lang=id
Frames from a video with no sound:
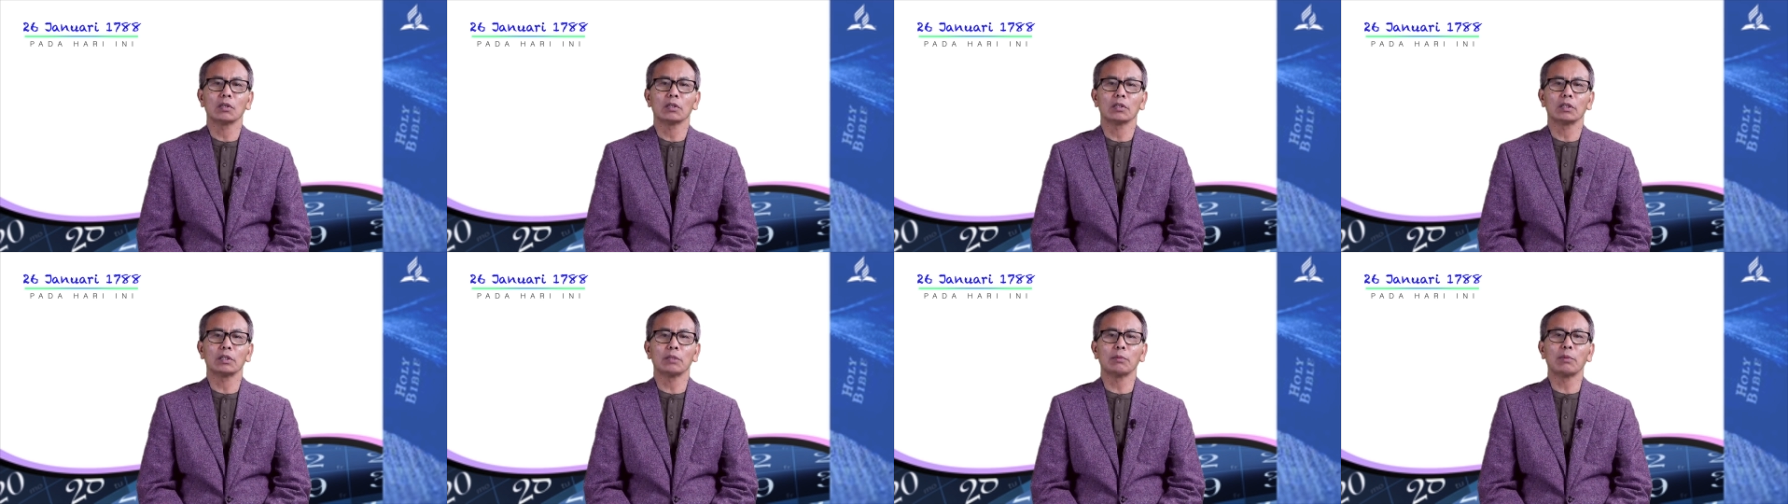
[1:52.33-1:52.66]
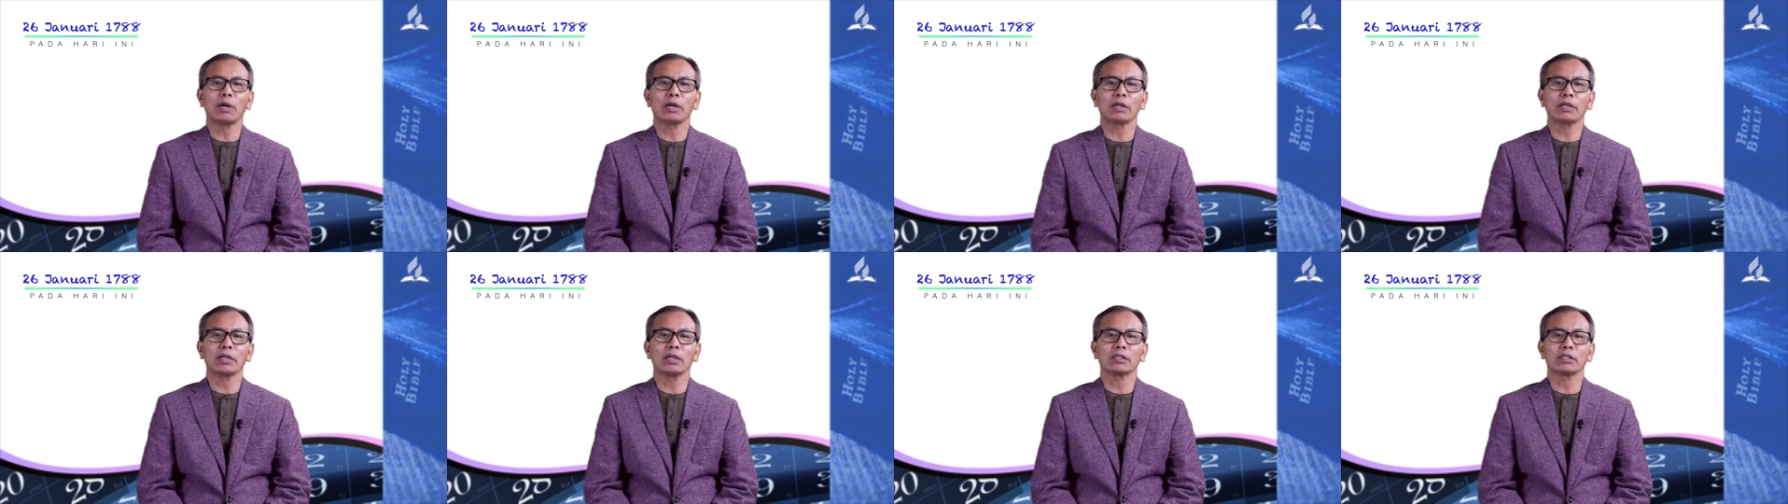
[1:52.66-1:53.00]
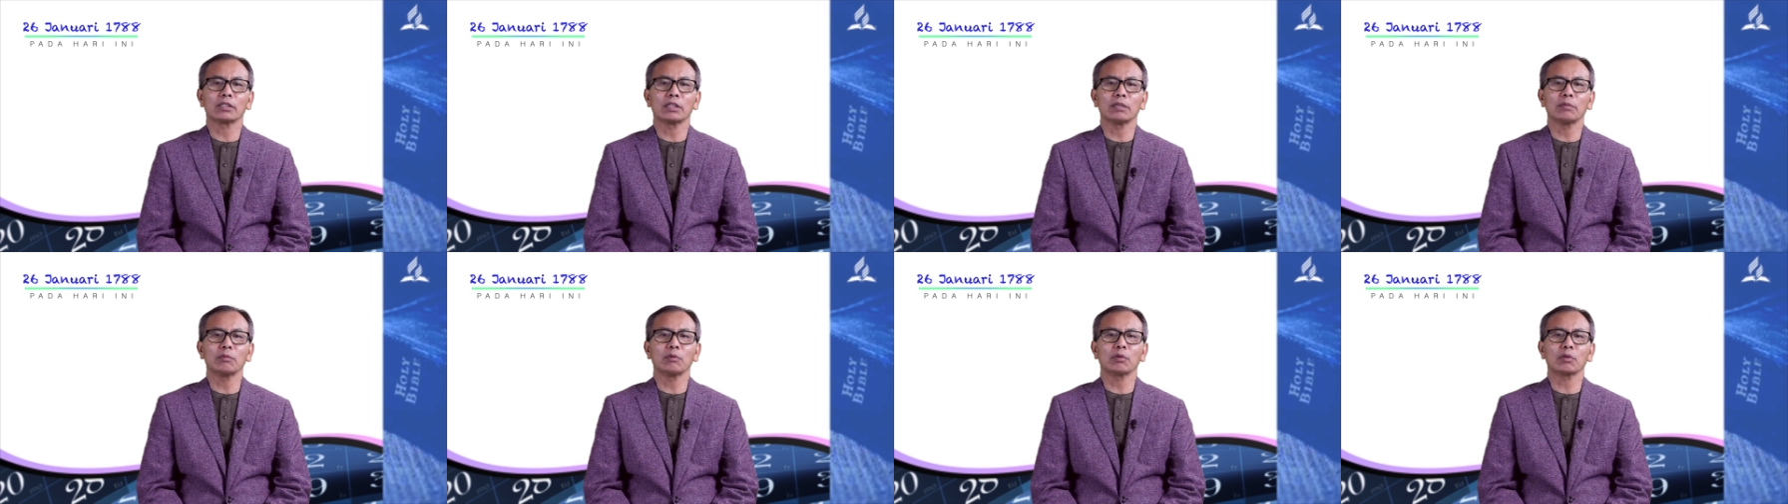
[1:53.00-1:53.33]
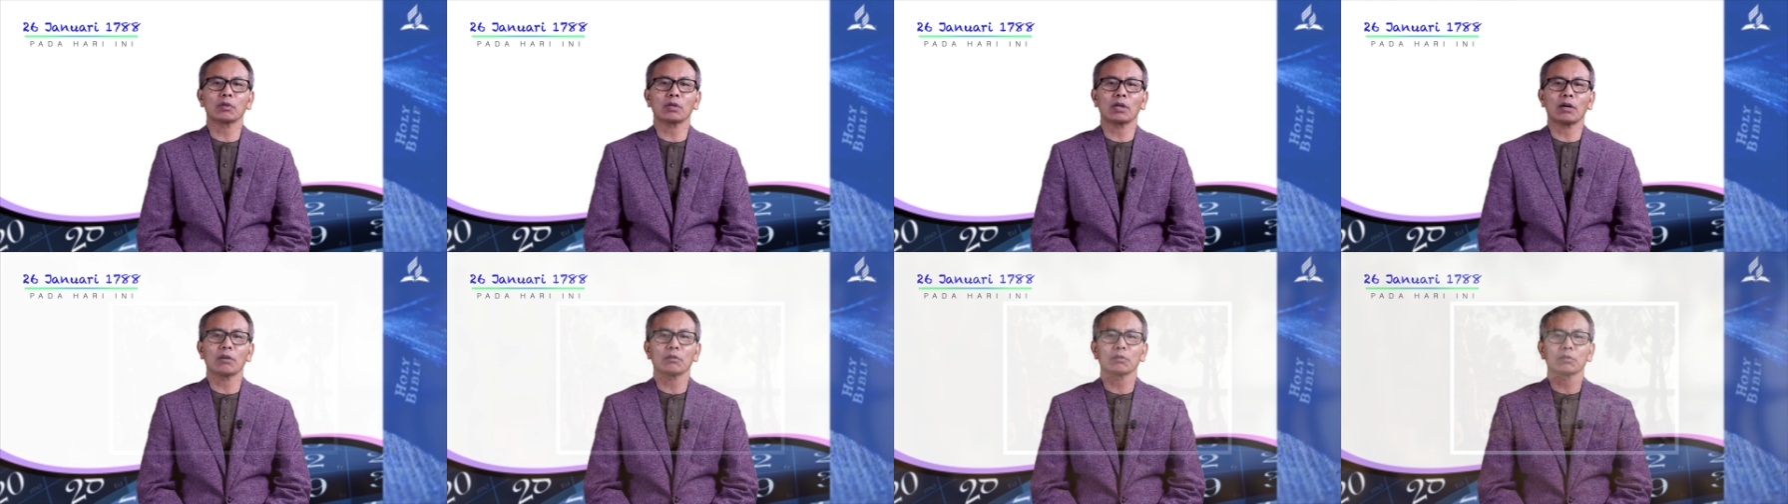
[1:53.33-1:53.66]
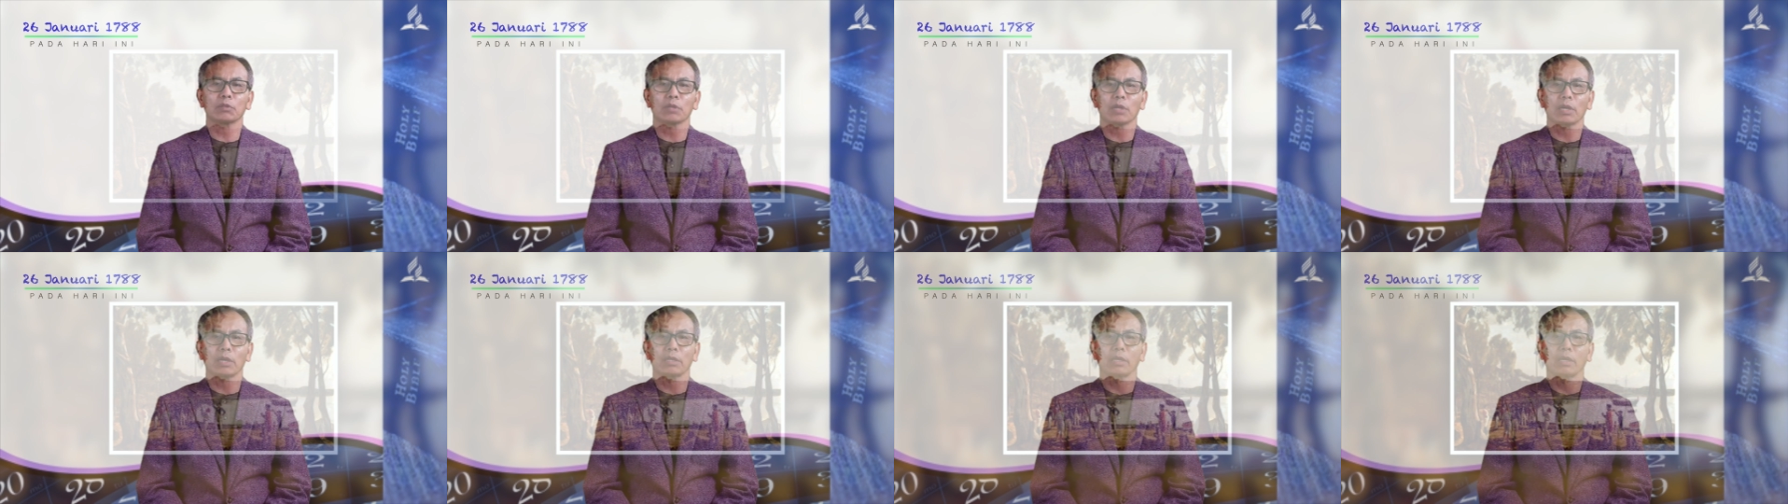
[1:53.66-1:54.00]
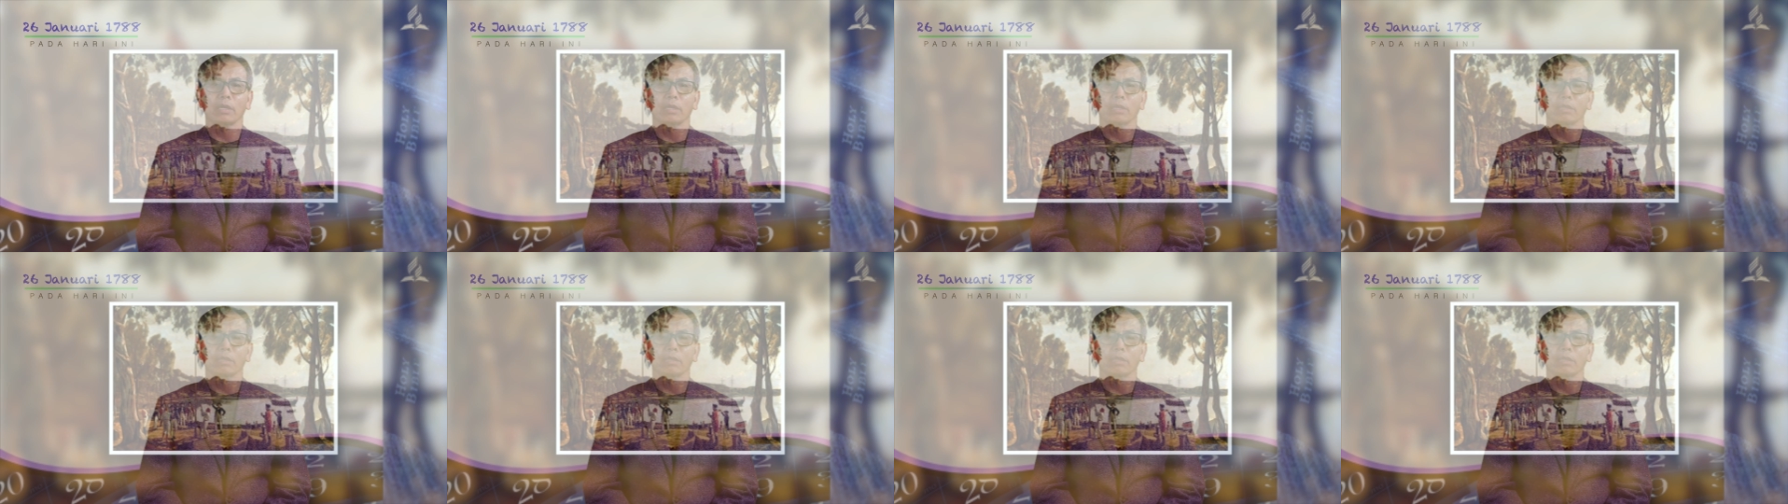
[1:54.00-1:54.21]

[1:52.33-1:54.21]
di bagian timur Australia.